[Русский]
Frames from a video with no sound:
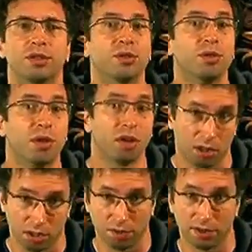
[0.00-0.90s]

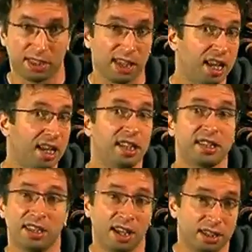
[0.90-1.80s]
Но
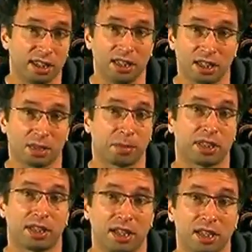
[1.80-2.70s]
официальные издатели и
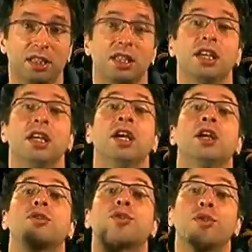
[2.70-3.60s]
распространители
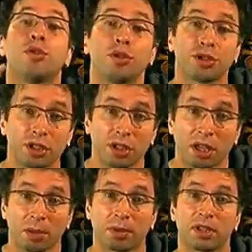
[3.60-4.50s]
тоже
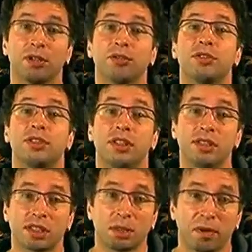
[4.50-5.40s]
продают
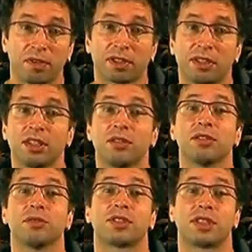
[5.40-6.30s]
диски по
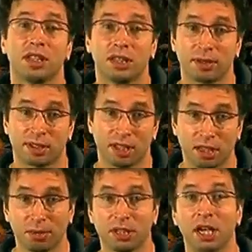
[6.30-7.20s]
фиксированным ценам, а
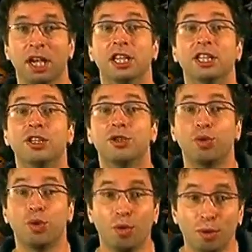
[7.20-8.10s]
стало быть, не
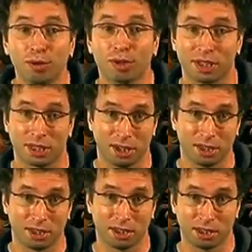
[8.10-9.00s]
думают о
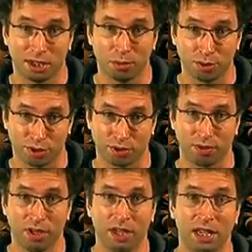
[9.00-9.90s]
затратах
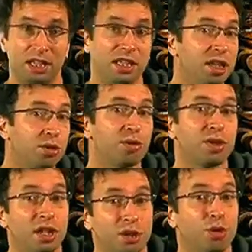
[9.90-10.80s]
разработчиков. И те, и
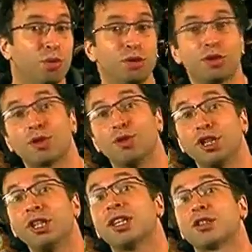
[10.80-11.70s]
другие думают
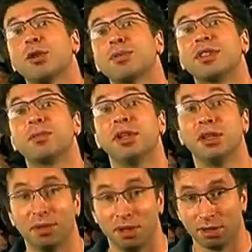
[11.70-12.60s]
исключительно о собственной
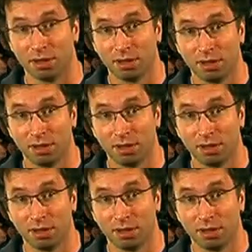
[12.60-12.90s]
прибыли.